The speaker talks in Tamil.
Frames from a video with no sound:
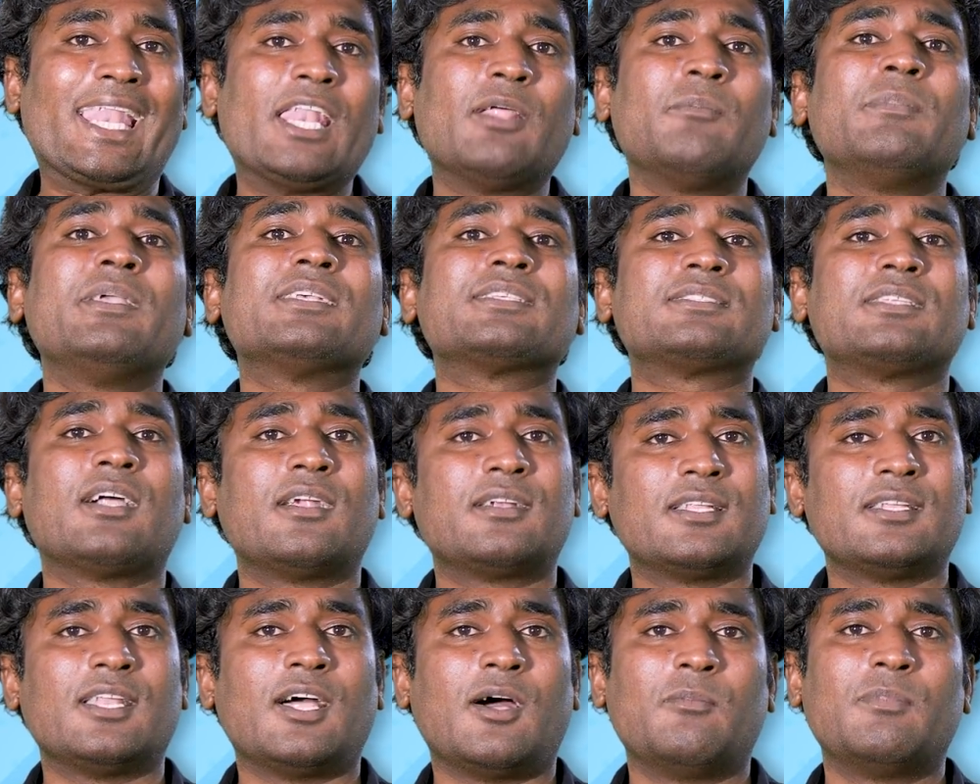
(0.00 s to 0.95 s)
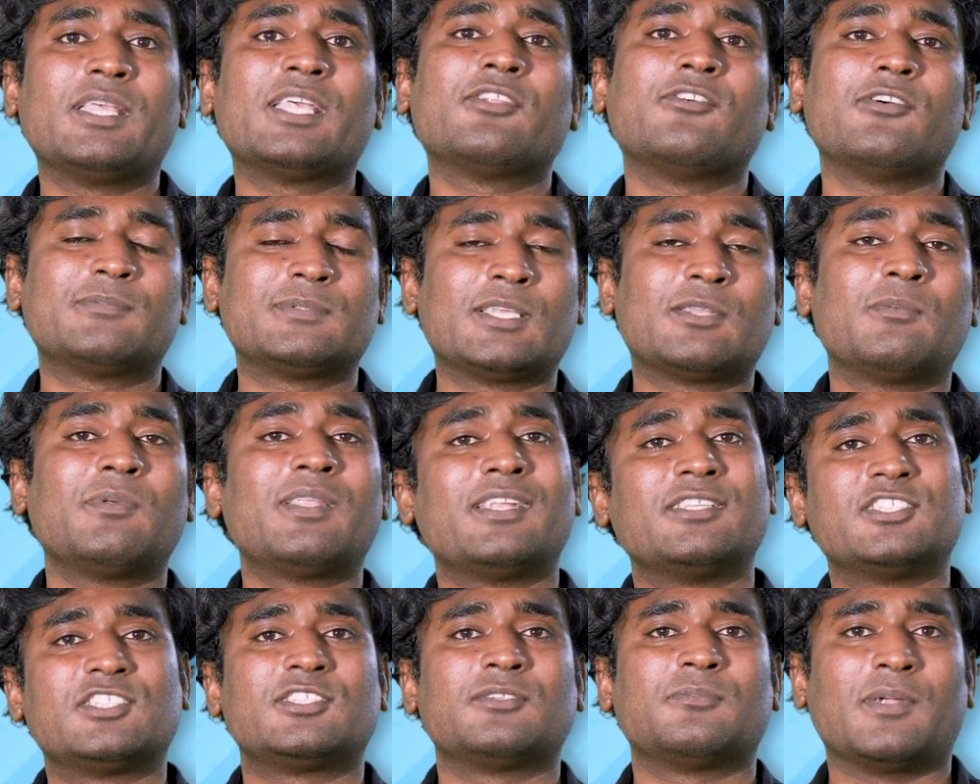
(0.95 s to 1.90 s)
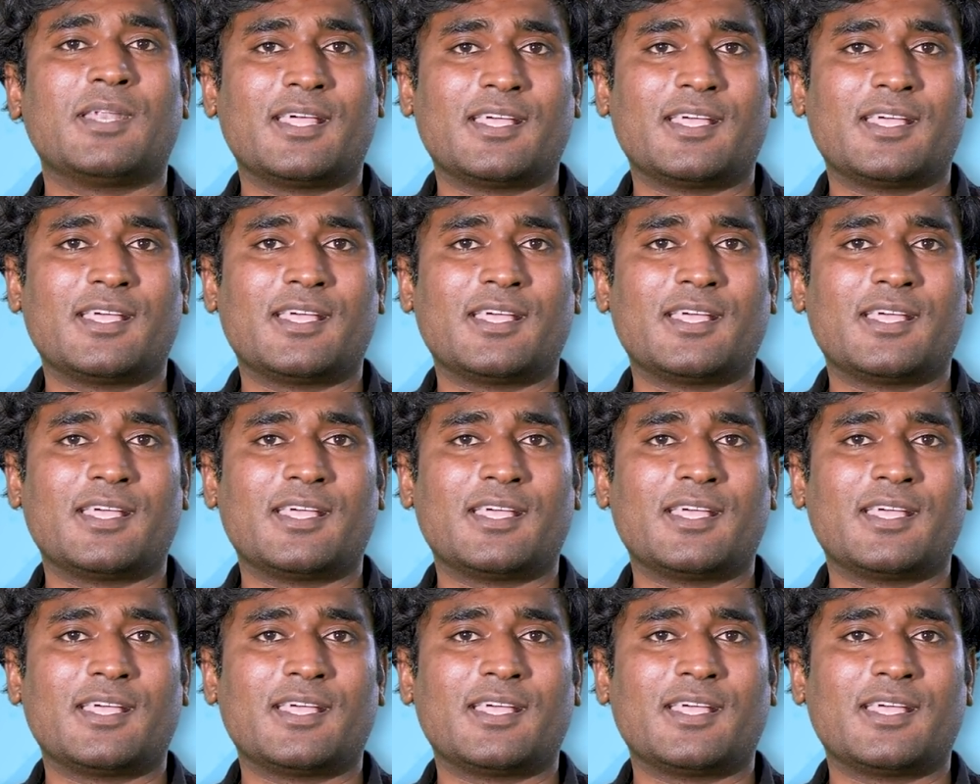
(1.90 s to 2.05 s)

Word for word: எல்எம்இஎஸ் டாட் இன் அப்படிங்கிற வெப்சைட் போய் ரெஜிஸ்டர்